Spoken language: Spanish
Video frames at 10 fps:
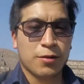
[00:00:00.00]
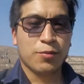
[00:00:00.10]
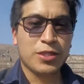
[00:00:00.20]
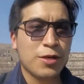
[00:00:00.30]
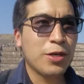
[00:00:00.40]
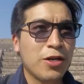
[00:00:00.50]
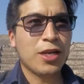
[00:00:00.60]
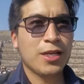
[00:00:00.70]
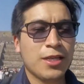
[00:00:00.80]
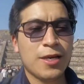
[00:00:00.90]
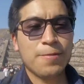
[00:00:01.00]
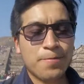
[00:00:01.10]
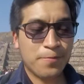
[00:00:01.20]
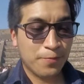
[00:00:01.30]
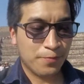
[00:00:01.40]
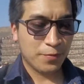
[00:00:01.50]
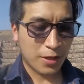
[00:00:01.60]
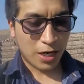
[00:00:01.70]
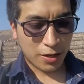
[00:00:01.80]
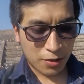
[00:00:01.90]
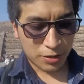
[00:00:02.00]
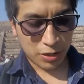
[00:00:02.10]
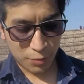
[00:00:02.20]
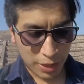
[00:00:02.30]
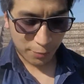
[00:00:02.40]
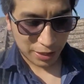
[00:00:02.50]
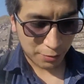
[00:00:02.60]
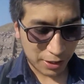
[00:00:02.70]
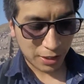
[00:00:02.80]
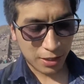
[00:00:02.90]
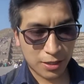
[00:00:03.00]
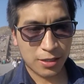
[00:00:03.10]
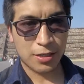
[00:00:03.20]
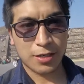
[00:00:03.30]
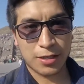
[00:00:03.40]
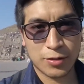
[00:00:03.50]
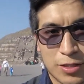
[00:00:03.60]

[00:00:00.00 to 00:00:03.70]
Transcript: Pues sí, bueno, la neta, acabamos de subir la pirámide que